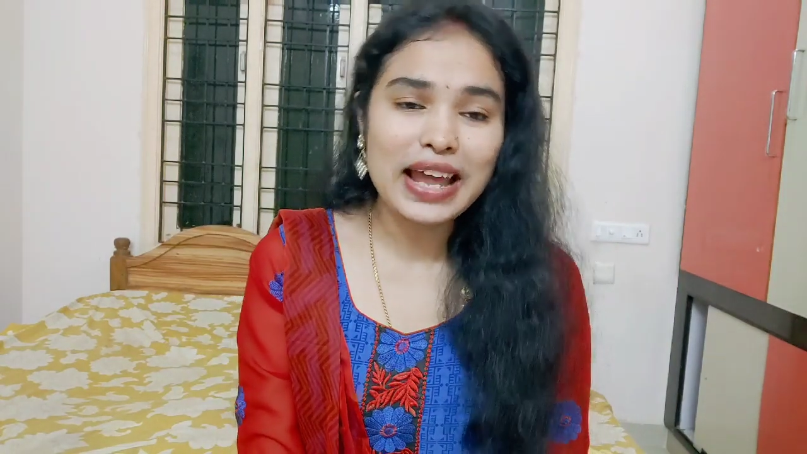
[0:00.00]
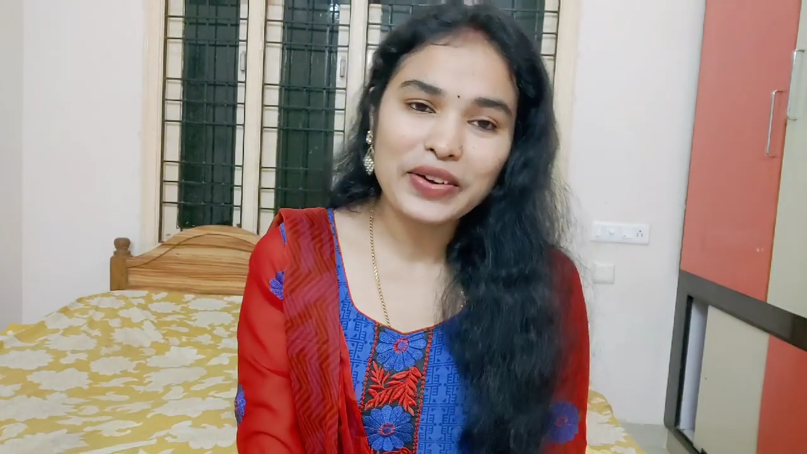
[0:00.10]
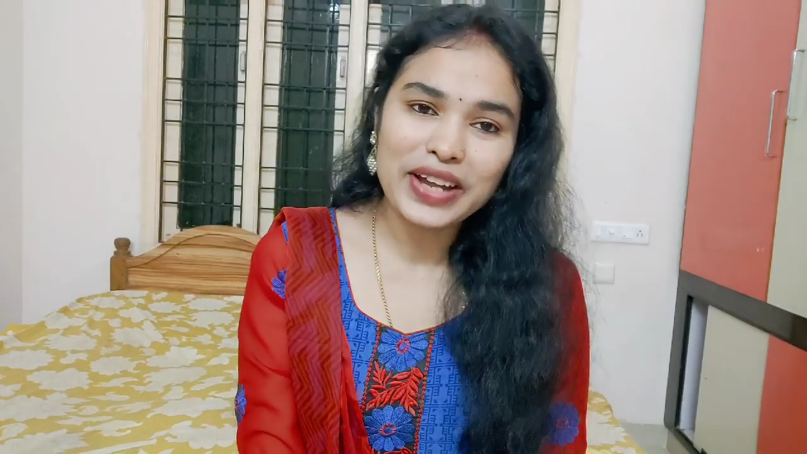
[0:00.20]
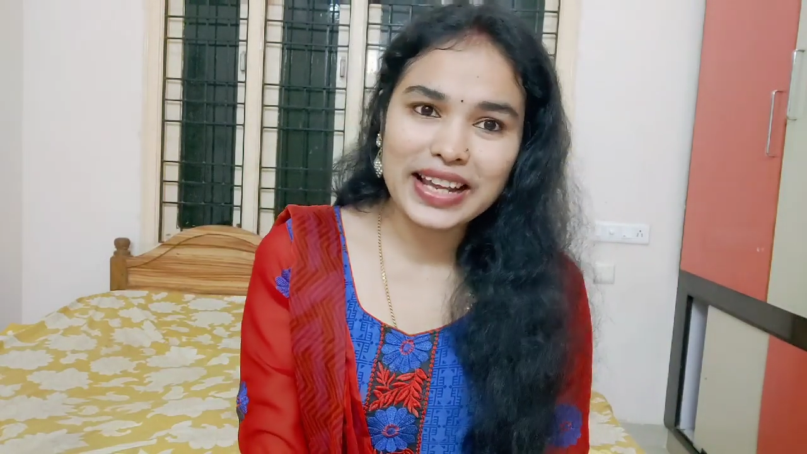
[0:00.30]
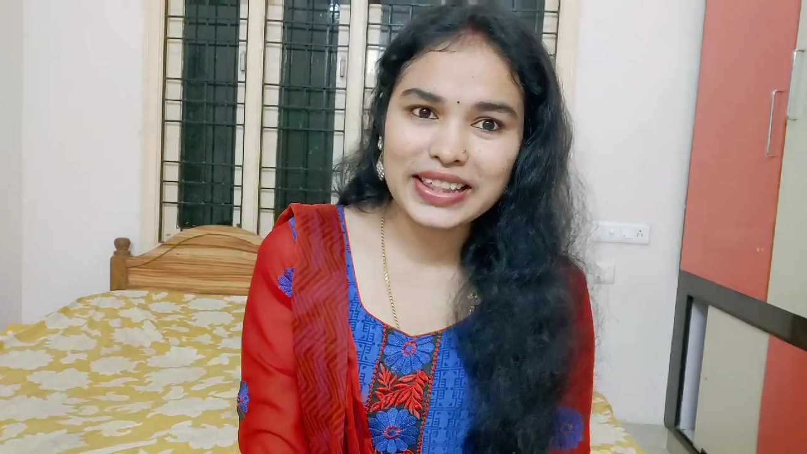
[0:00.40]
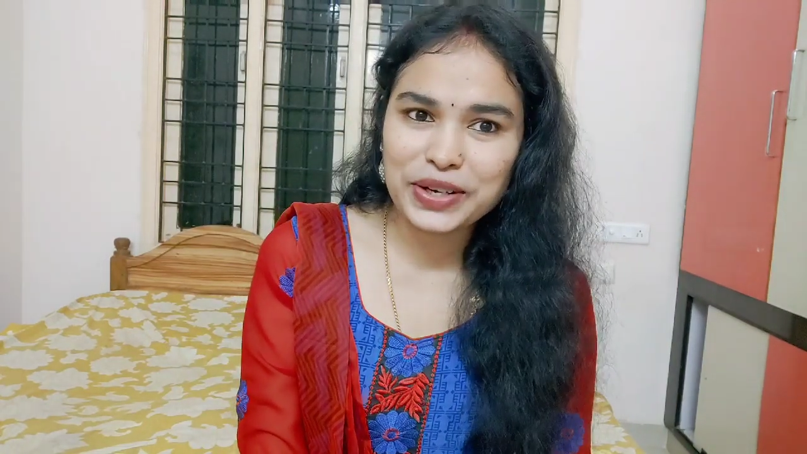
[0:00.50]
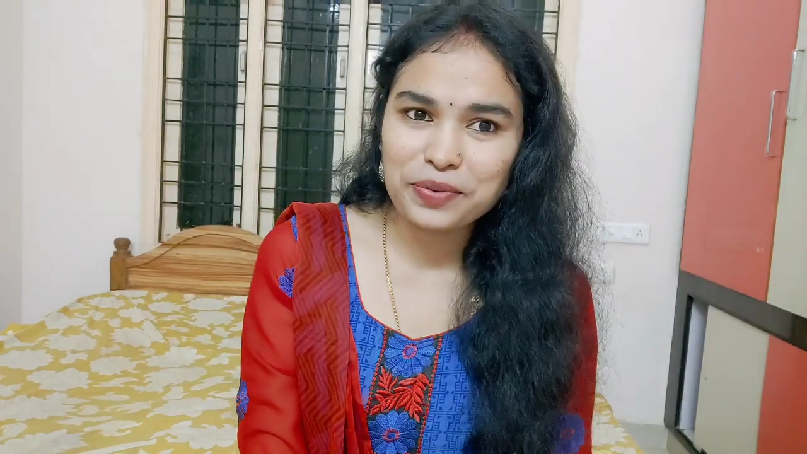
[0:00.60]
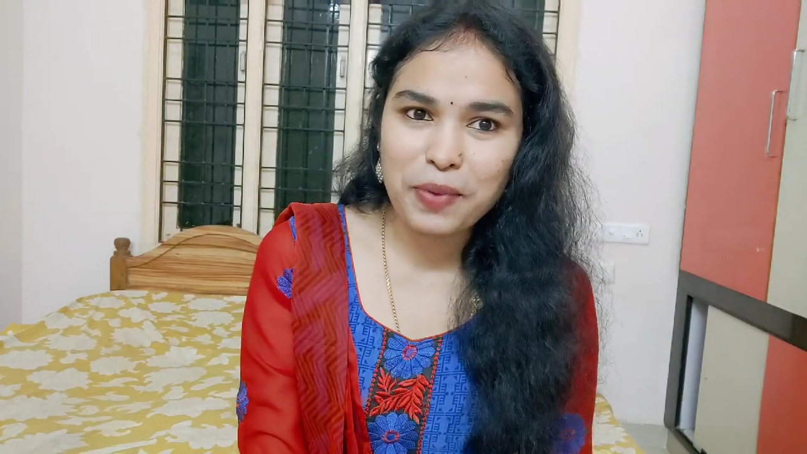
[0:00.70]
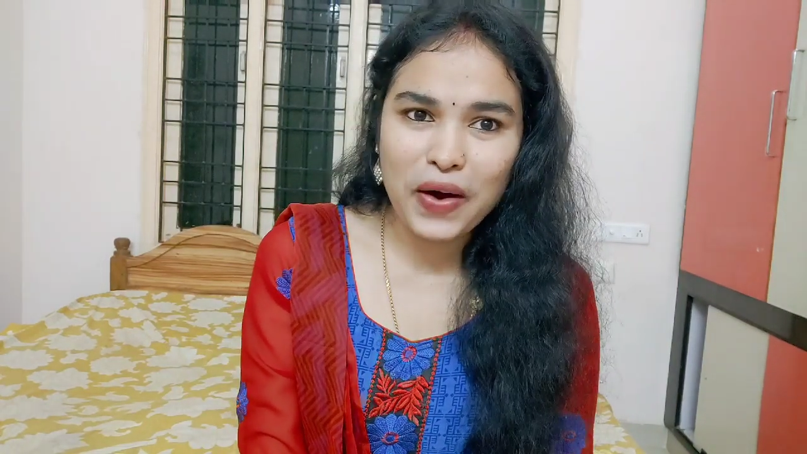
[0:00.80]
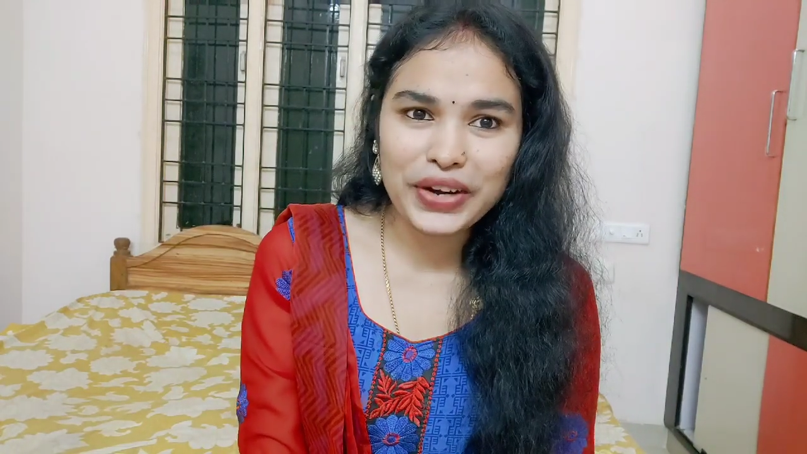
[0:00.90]
ఎలా ఉన్నారు అందరూ
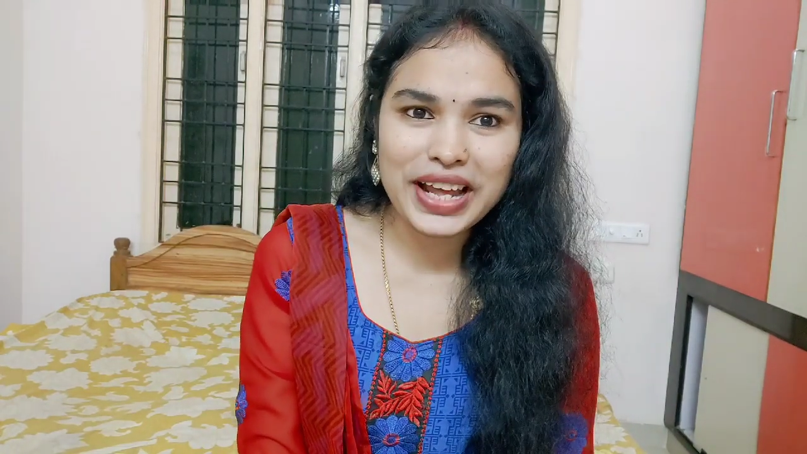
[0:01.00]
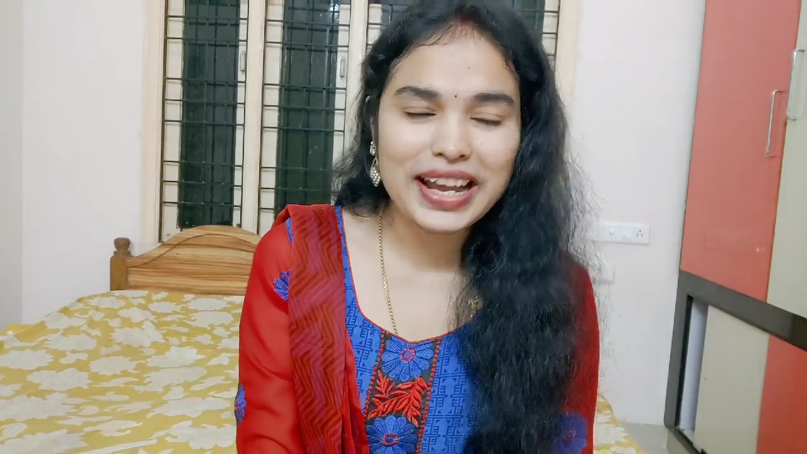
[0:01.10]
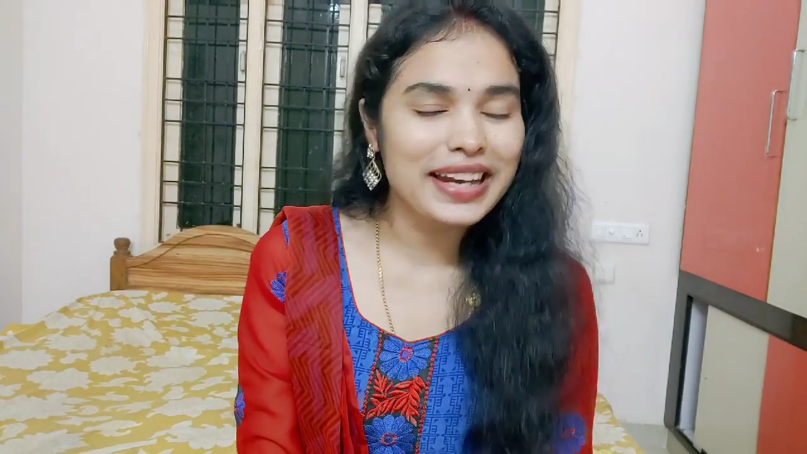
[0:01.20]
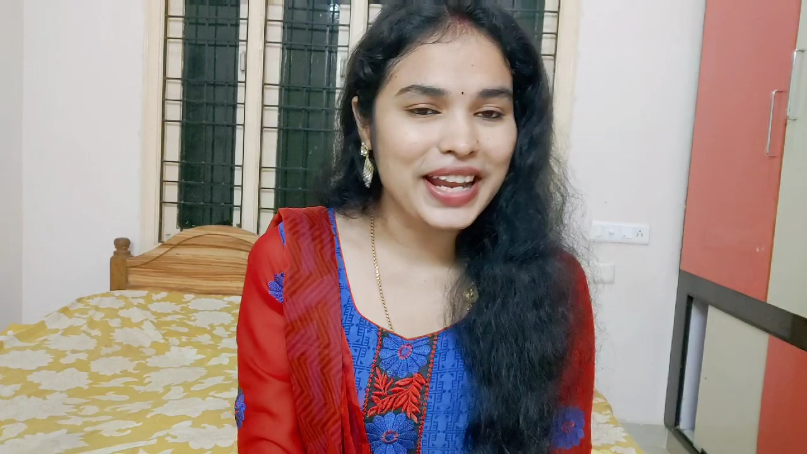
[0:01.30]
బాగున్నారా